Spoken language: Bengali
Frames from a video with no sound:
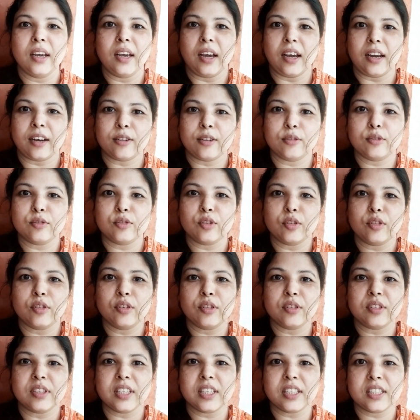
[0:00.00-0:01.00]
এখন যদিও
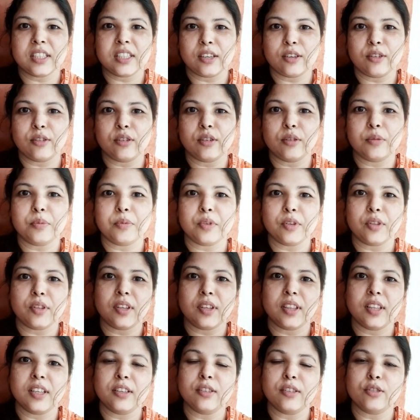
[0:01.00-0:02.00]
চেষ্টা করি
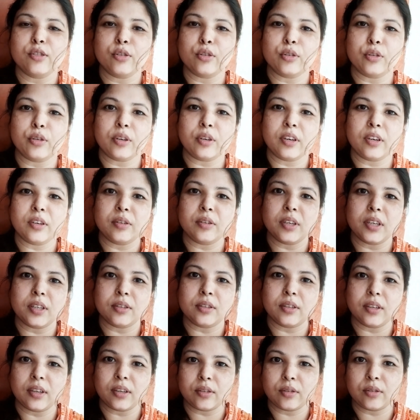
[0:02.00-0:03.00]
প্রতিদিন ছোটোখাটো
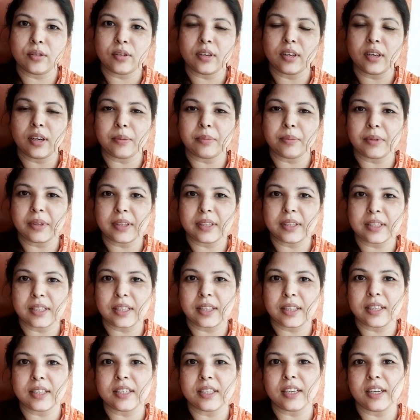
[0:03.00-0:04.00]
একটু একটু হলে আপনাদের
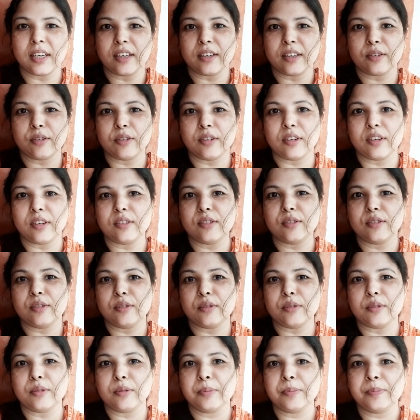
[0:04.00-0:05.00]
সাথে শেয়ার করার
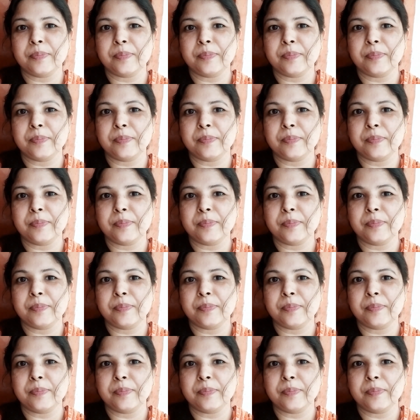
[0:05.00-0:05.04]
জন্য